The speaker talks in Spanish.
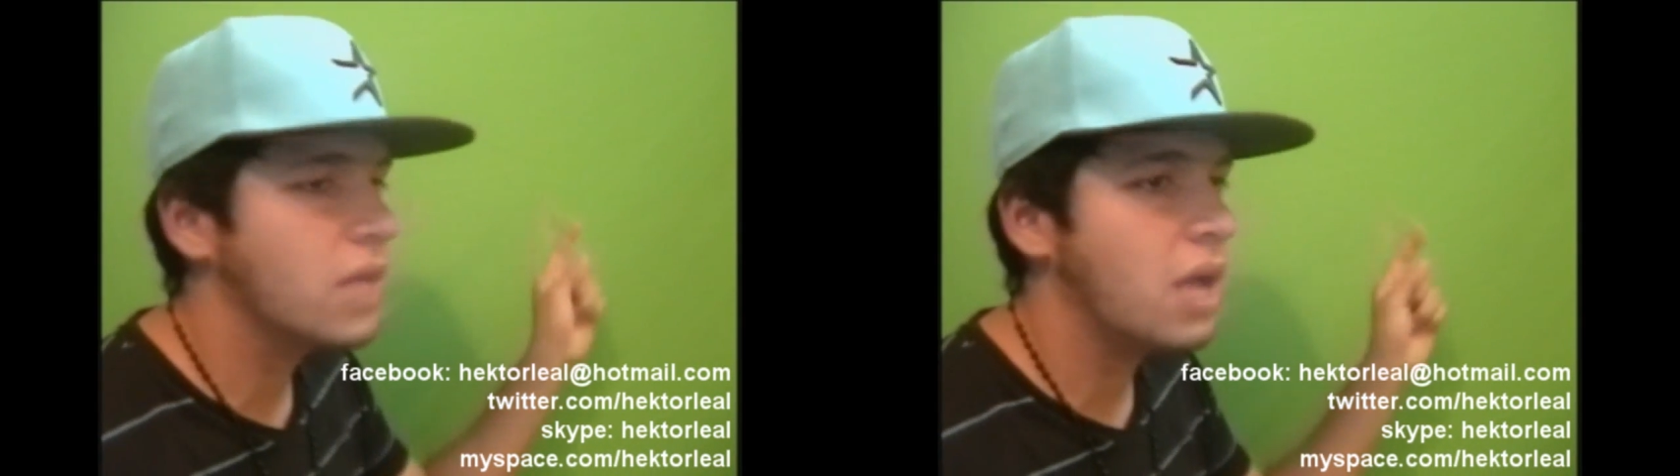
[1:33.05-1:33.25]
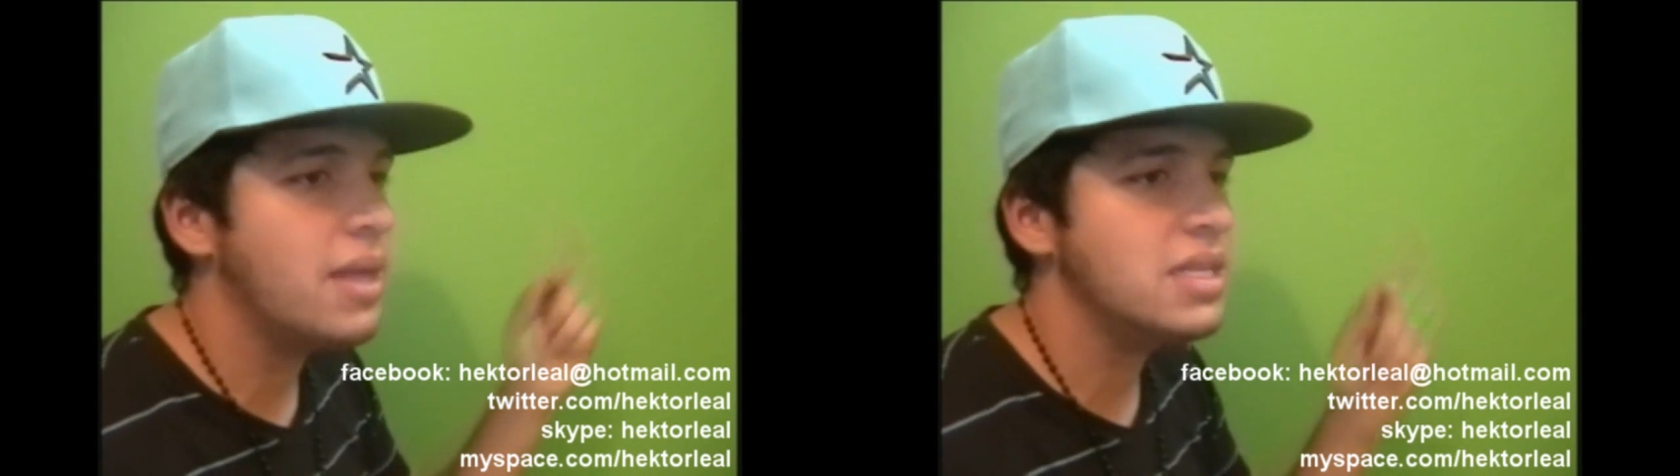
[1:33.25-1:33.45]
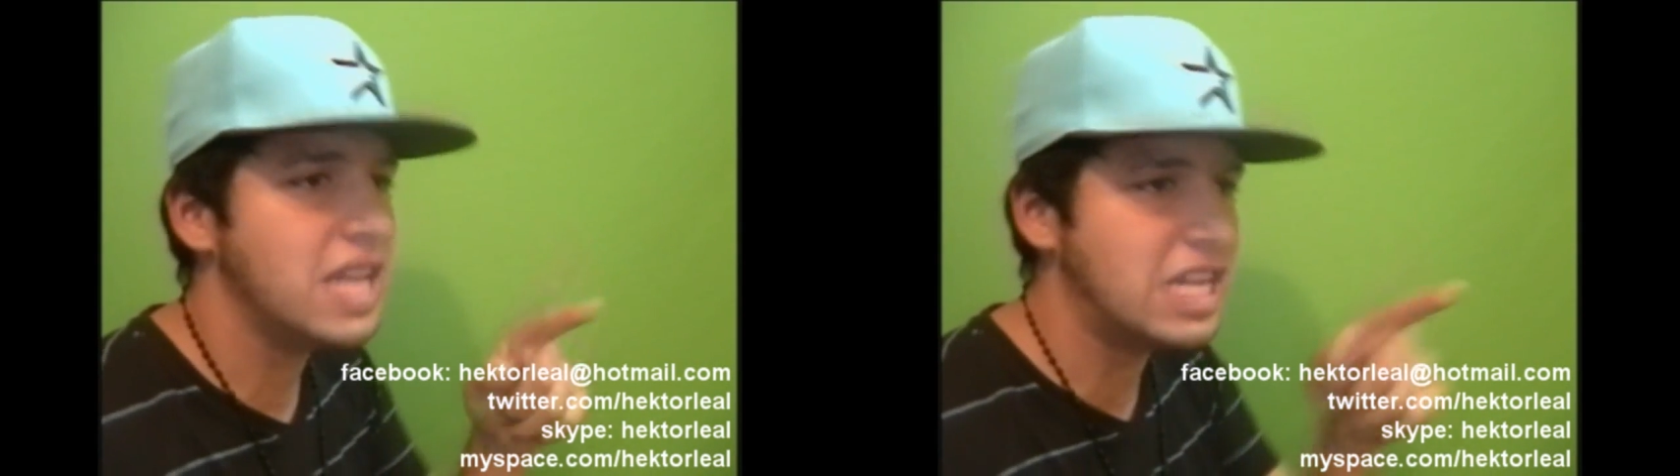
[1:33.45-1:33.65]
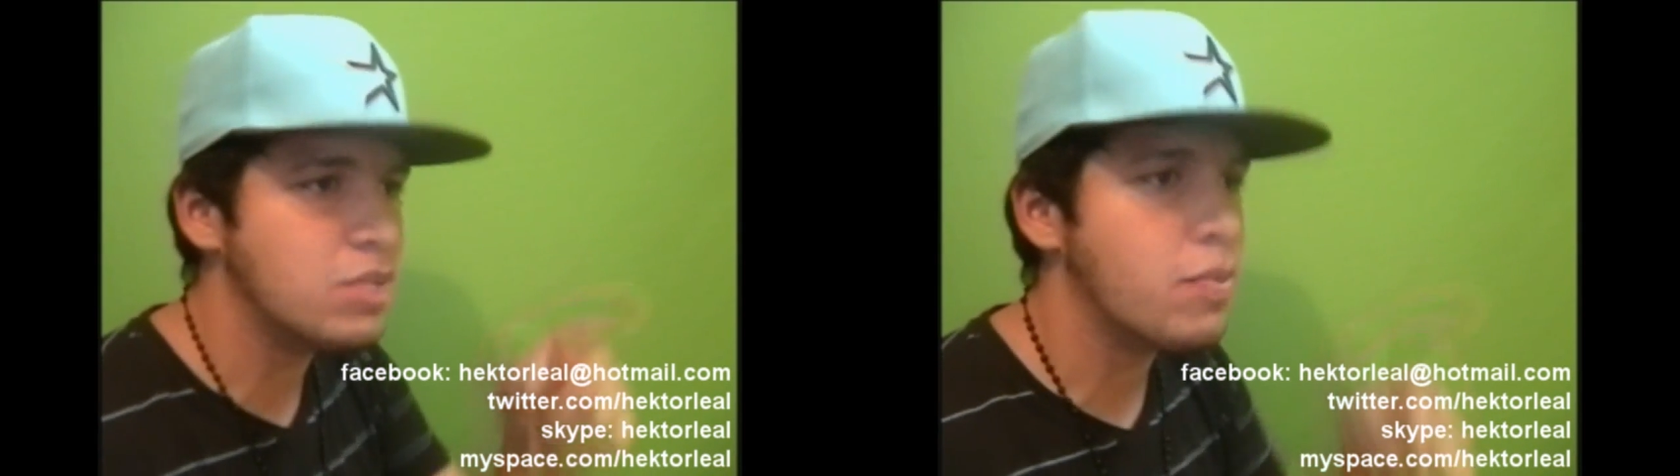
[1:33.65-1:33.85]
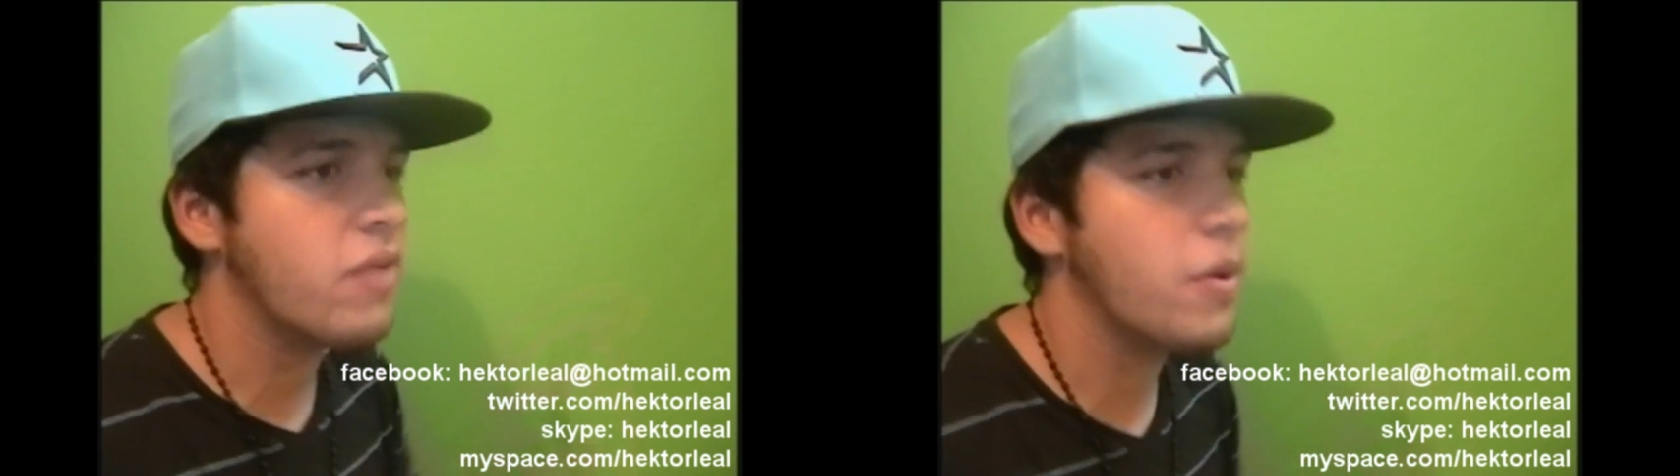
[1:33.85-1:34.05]
a ver,
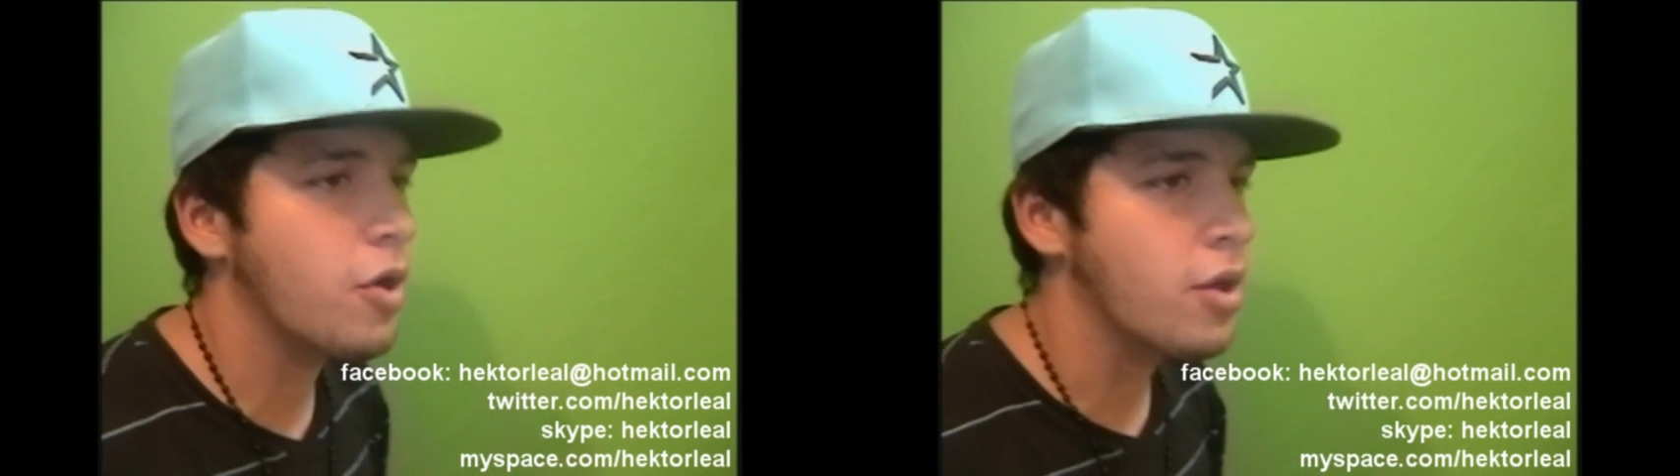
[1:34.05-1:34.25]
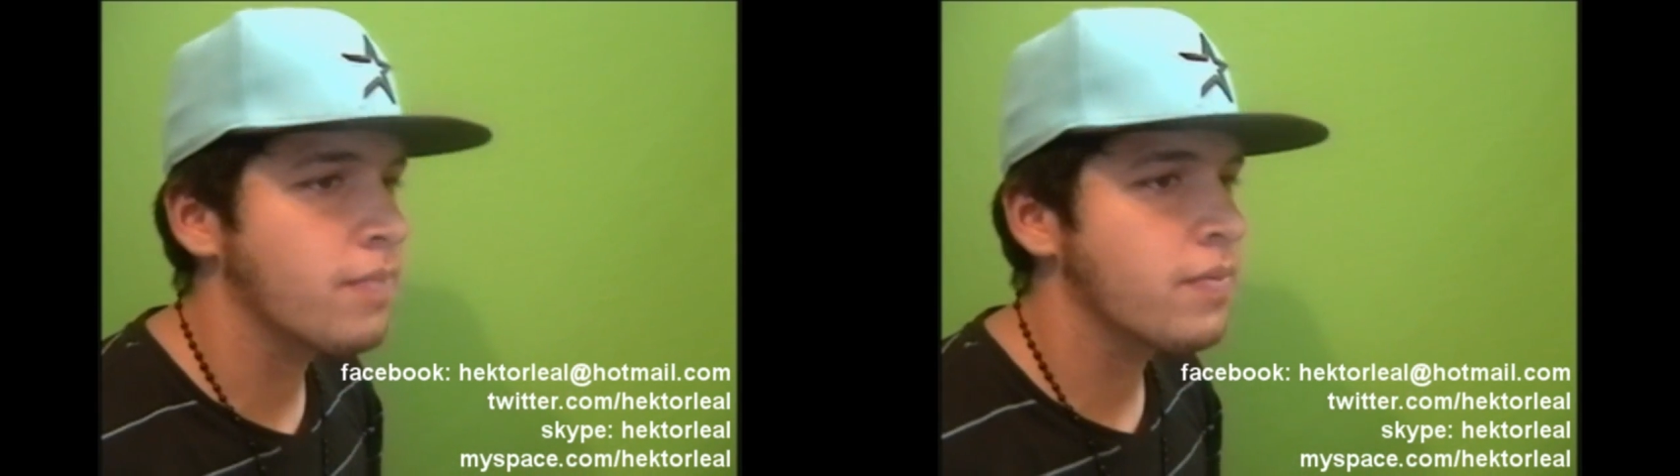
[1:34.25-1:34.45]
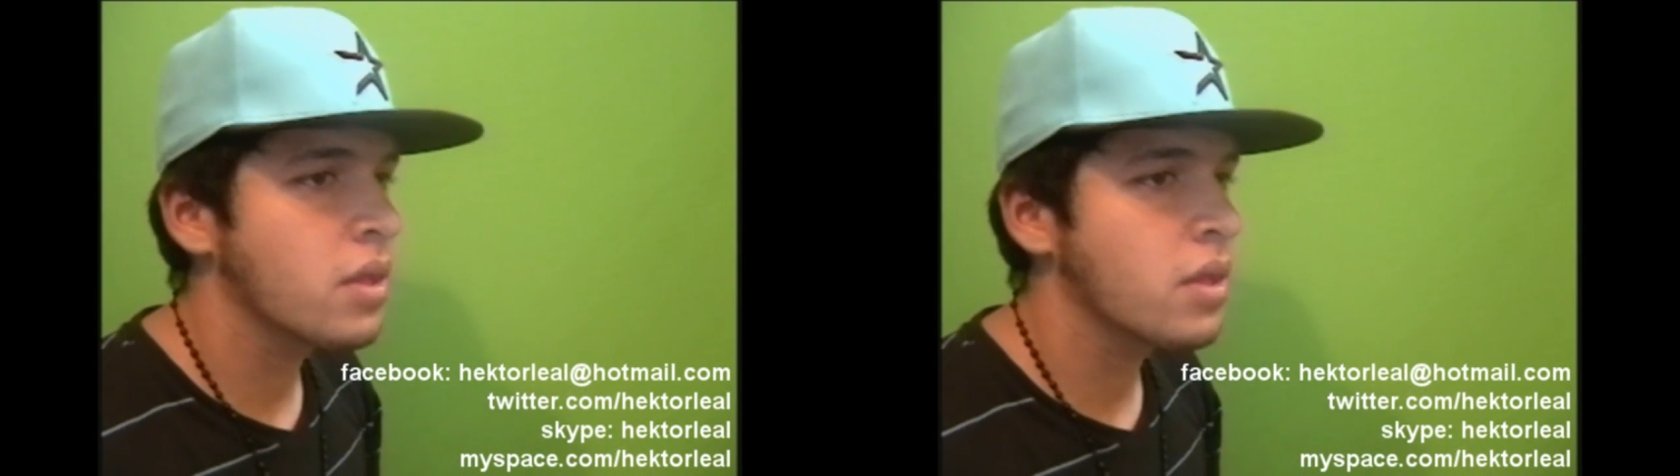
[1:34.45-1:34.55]
silencio por favor.